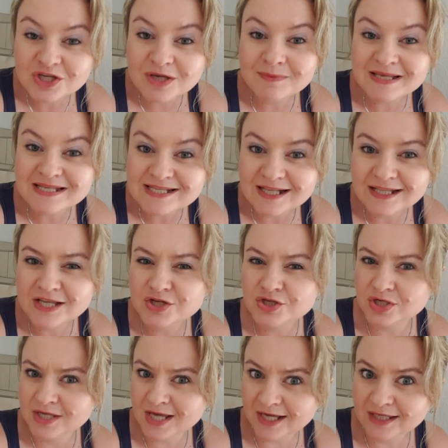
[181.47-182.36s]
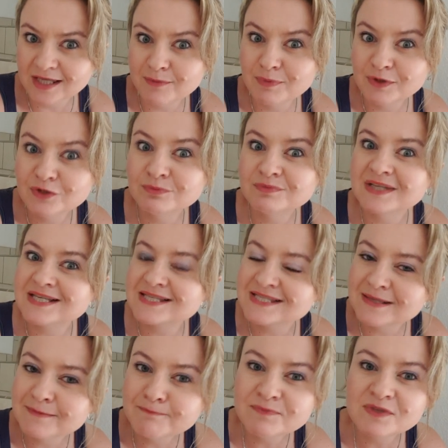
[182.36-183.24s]
ciebie zależy, jakie będą
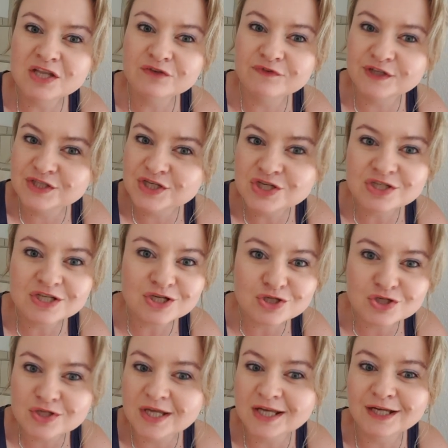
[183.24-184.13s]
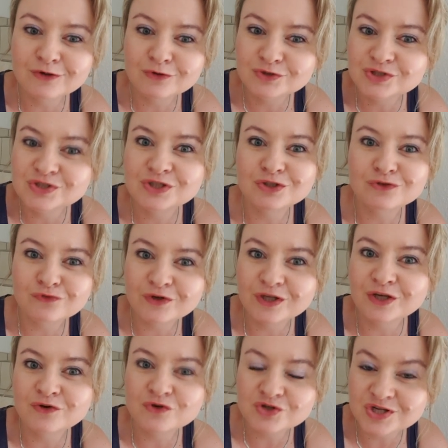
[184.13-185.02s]
następne 24 godziny
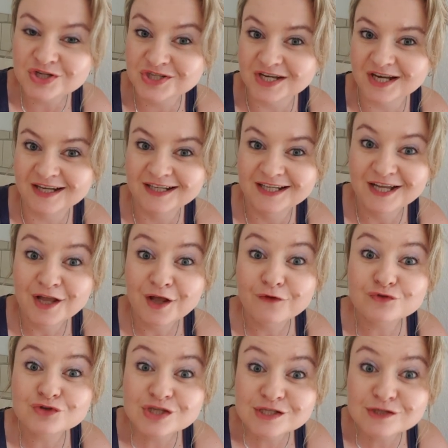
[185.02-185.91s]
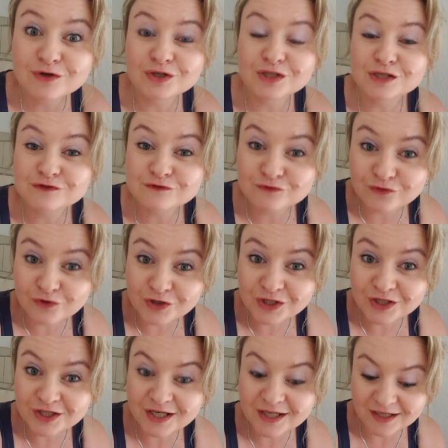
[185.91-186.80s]
twojego życia. Wszystko jest w
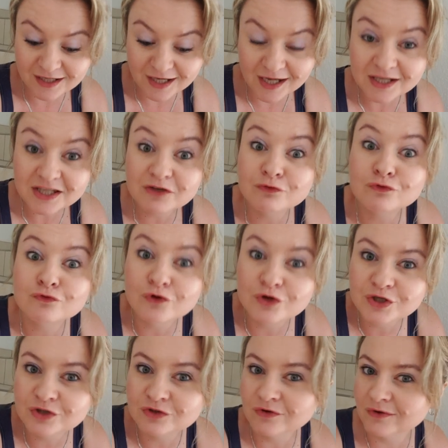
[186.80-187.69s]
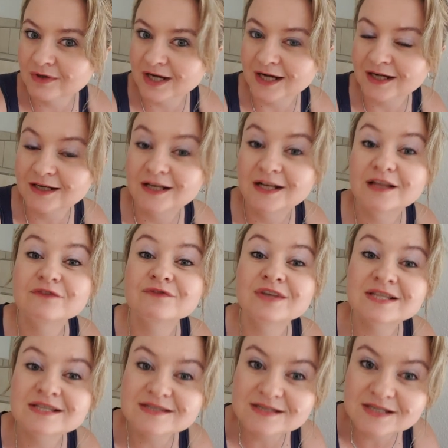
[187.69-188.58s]
twoich rękach i w twoich nogach,
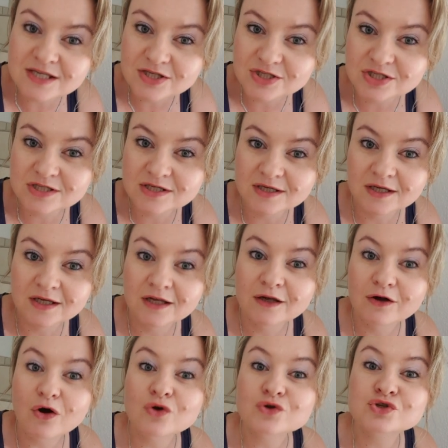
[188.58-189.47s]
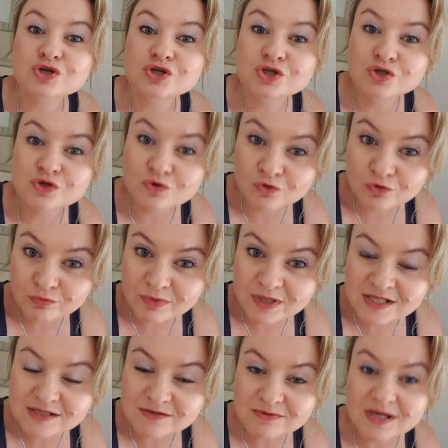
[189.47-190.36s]
więc idź, oczyść
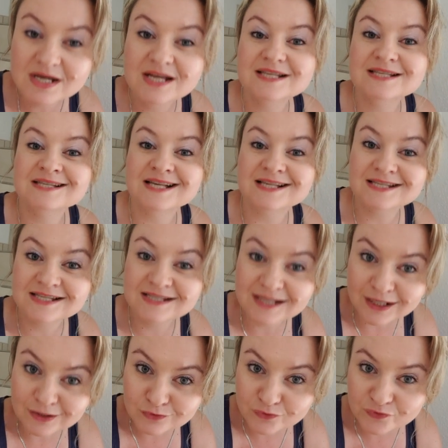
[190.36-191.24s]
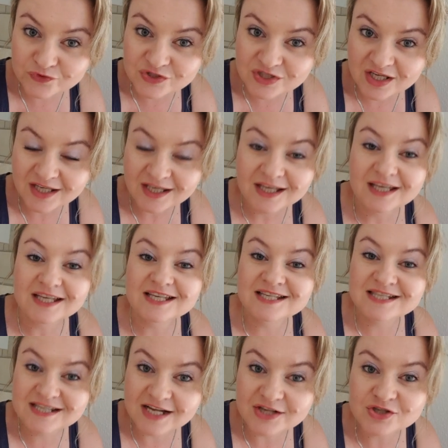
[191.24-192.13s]
umysł, zastanów się
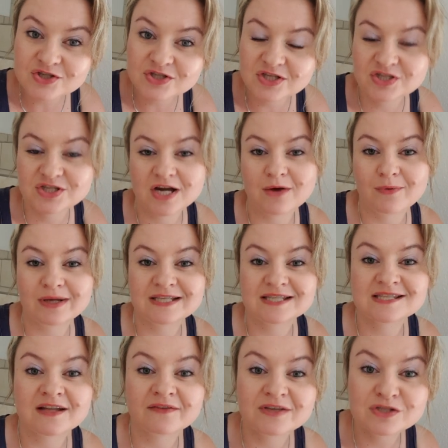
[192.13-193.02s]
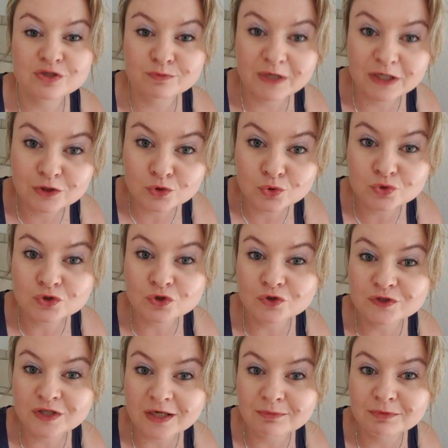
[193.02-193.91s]
i zacznij działać. Stawię sobie
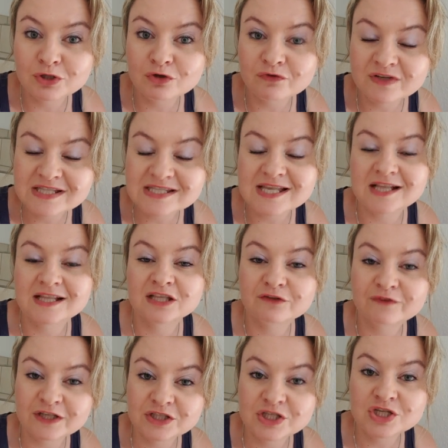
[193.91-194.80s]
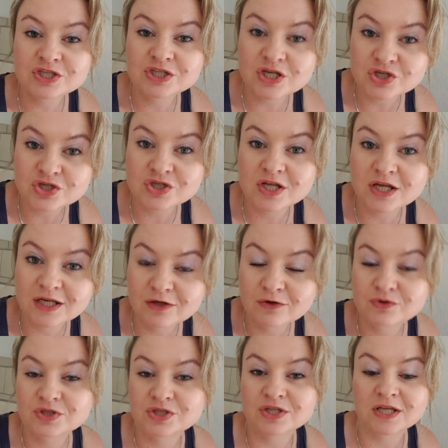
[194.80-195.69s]
krótkoterminowe cele, 24
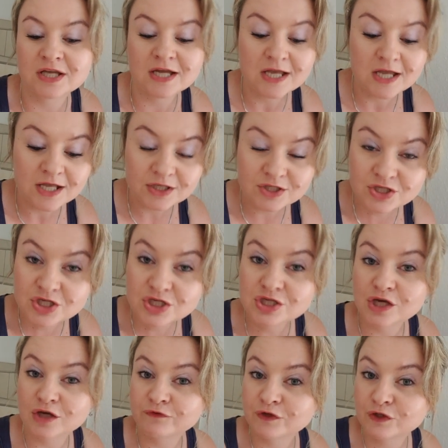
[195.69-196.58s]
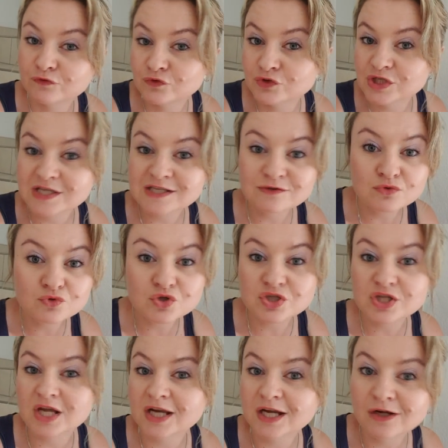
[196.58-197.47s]
godziny. Dzisiaj w tych
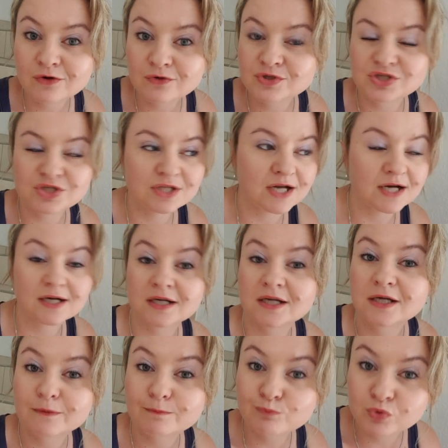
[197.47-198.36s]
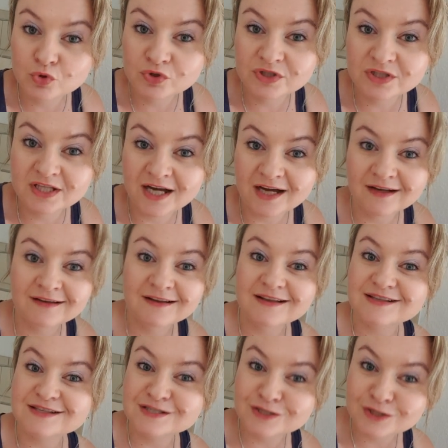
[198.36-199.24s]
24 godzinach pójdę,
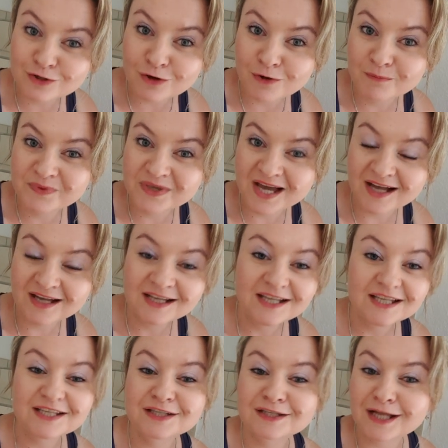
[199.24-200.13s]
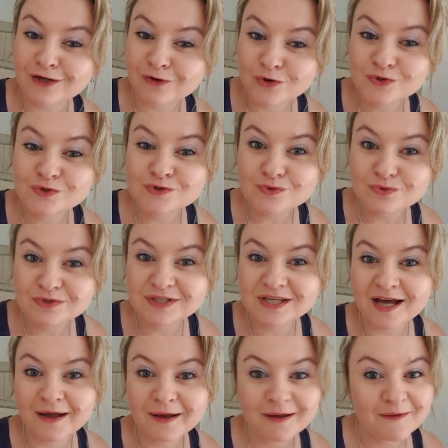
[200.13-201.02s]
zrobię i na końcu
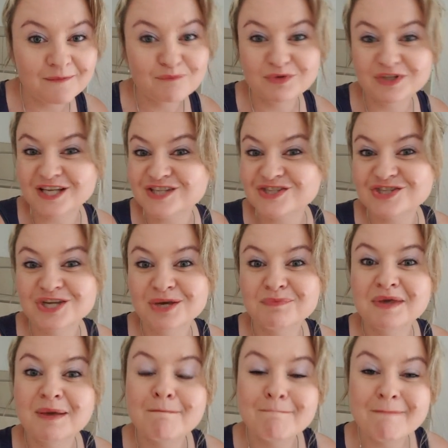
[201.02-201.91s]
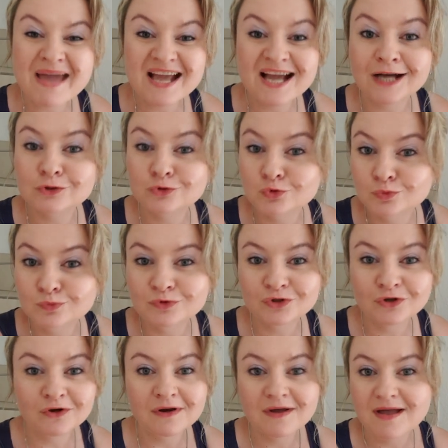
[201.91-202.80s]
dnia będę z siebie mega
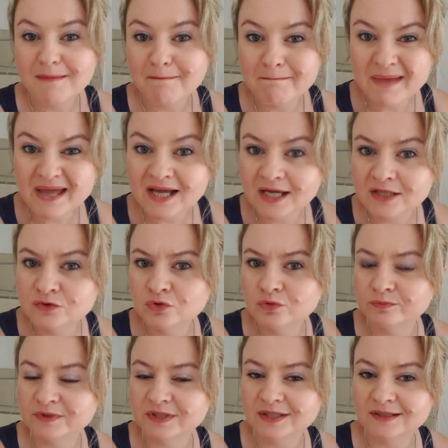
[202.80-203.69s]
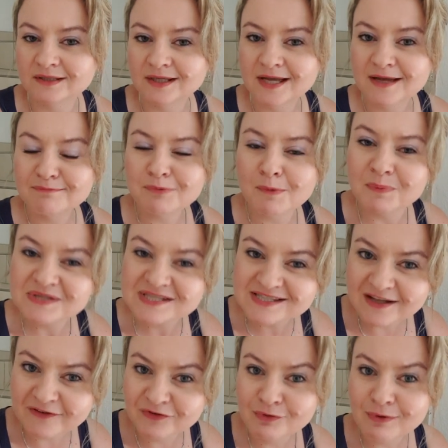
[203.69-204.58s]
dumno, mega dumny, bo
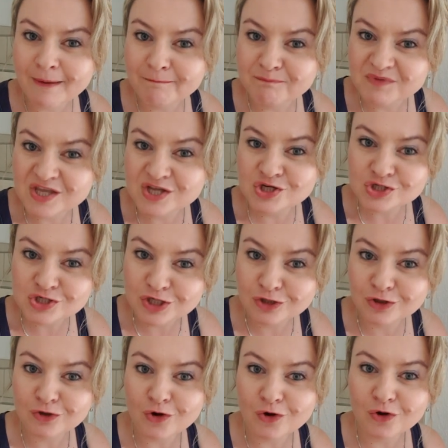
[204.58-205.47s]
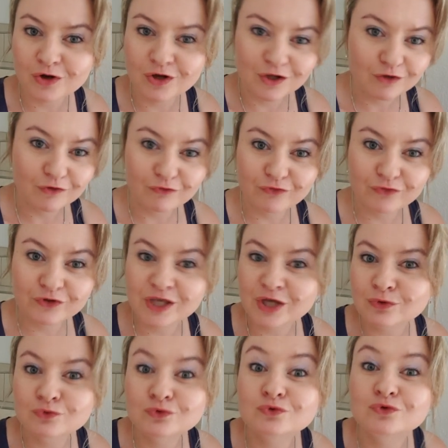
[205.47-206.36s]
postawiłam pierwszy krok w
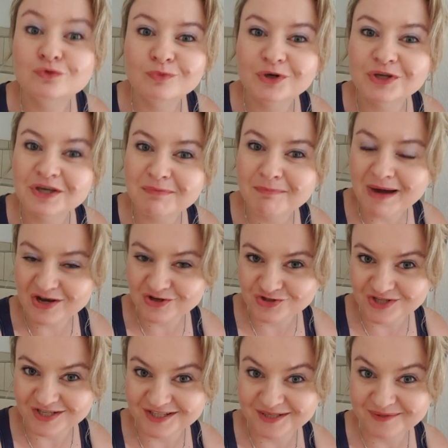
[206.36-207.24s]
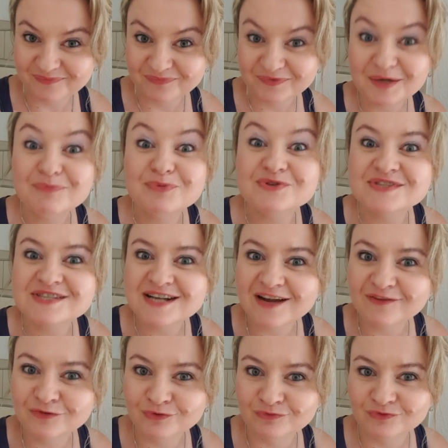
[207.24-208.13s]
kierunku moich marzeń.
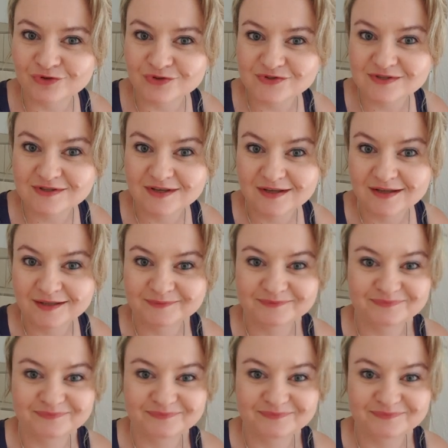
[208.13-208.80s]
Pozdrawiam Was.